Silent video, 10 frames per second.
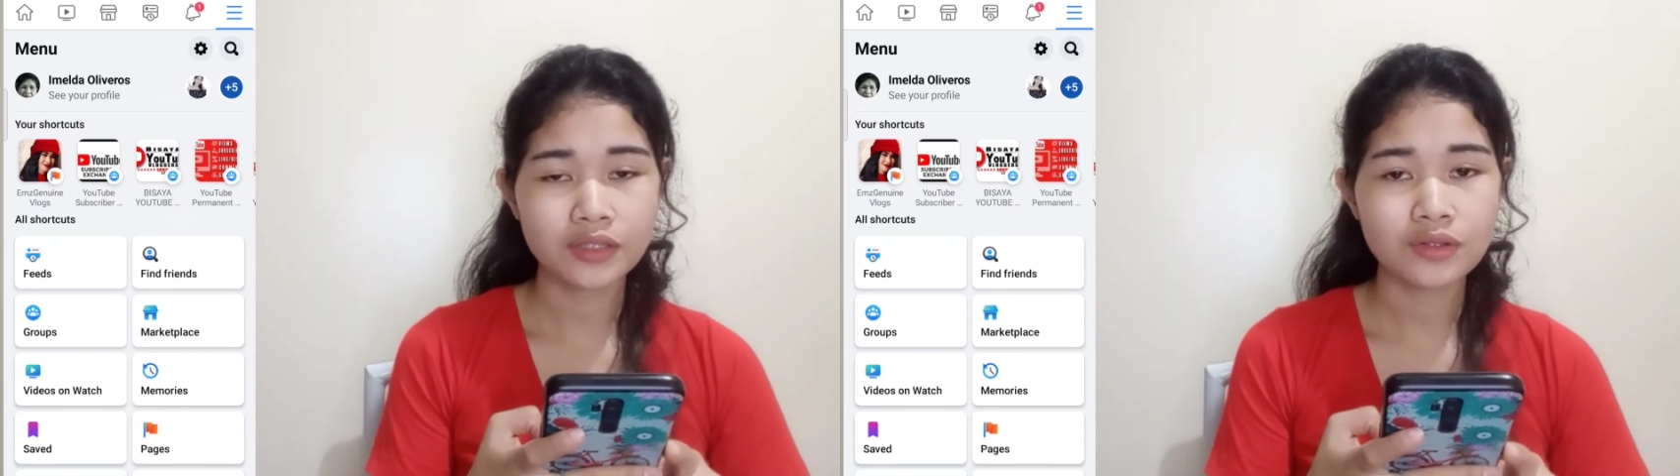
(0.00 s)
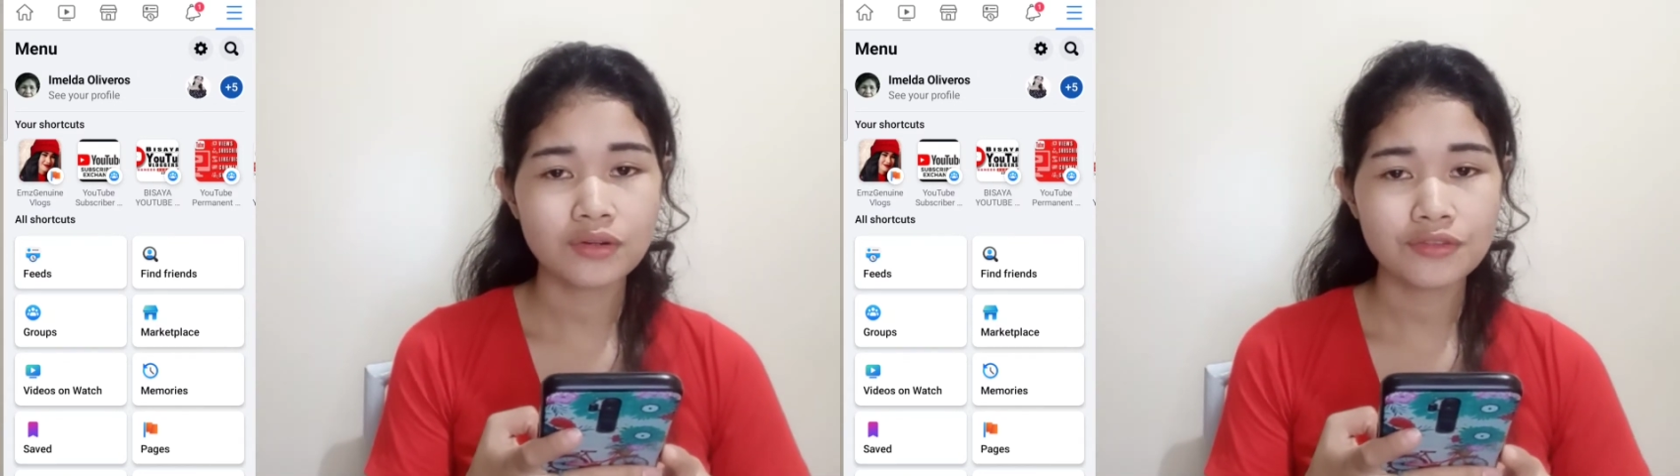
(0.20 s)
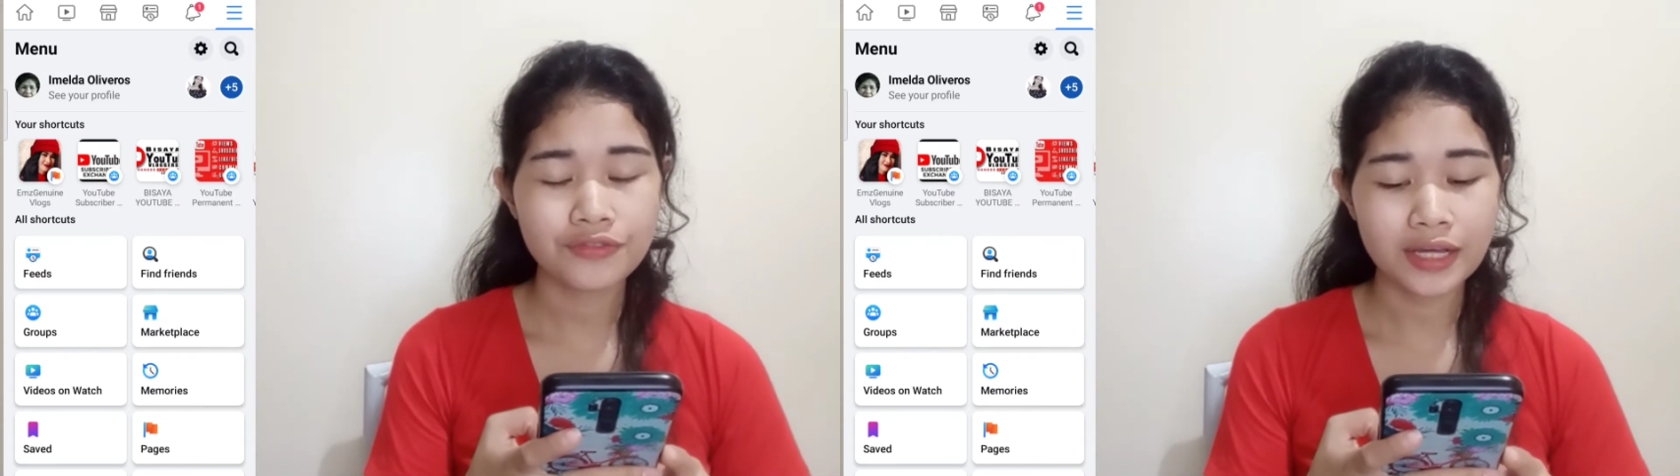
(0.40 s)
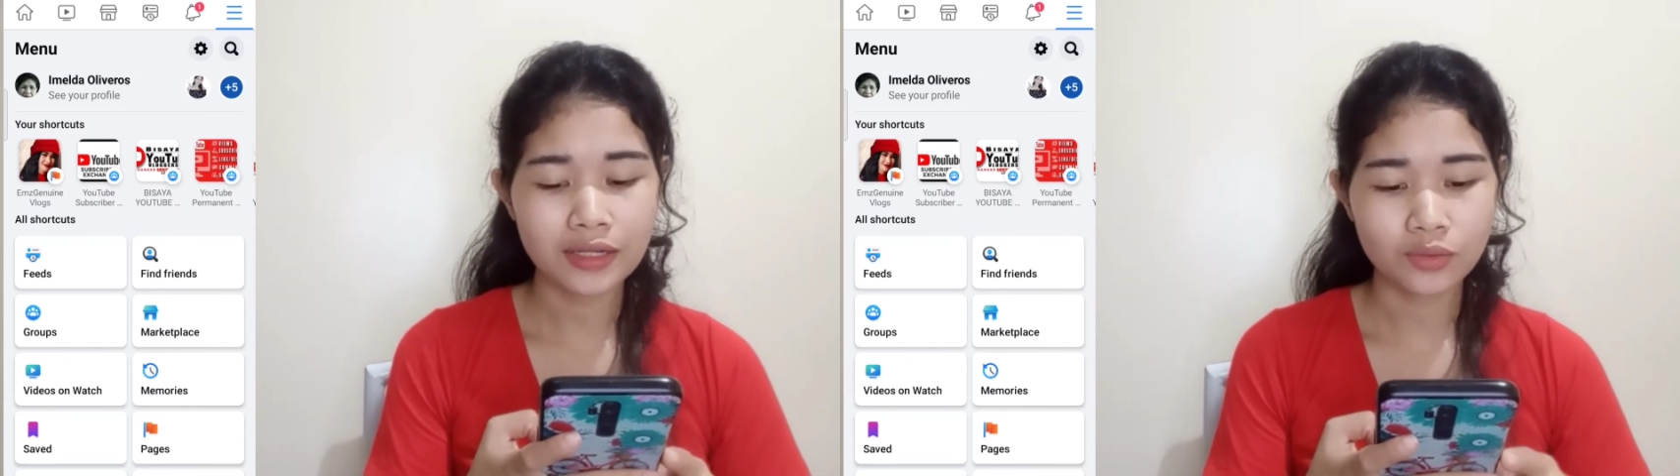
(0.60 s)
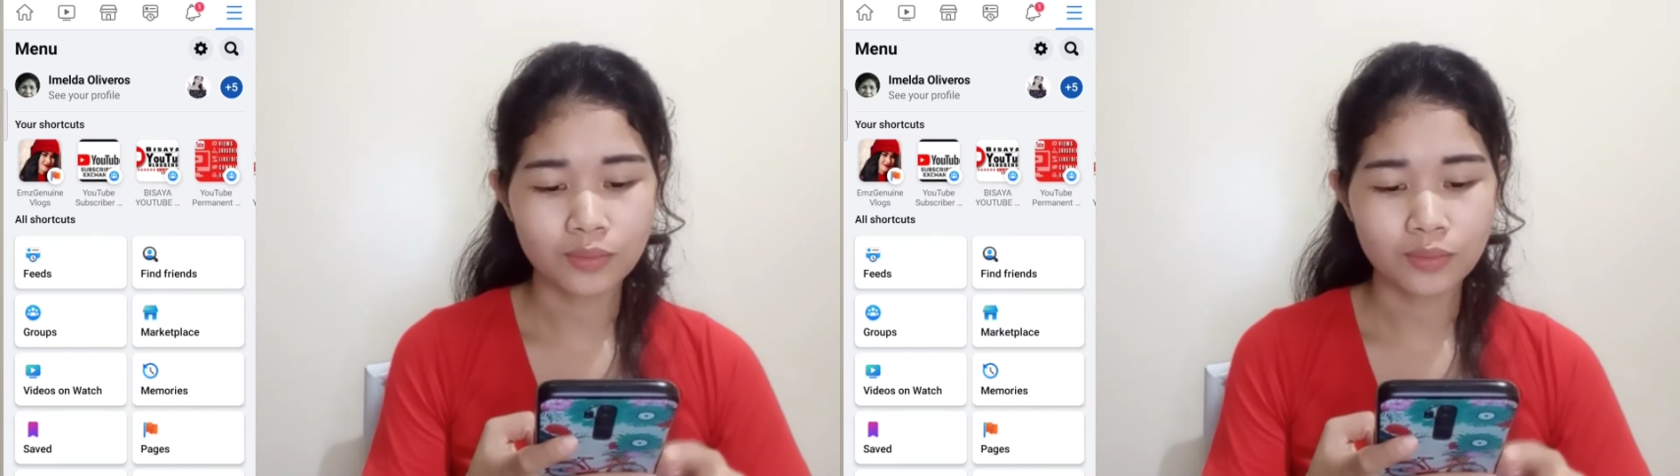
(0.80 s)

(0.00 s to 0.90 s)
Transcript: yung follow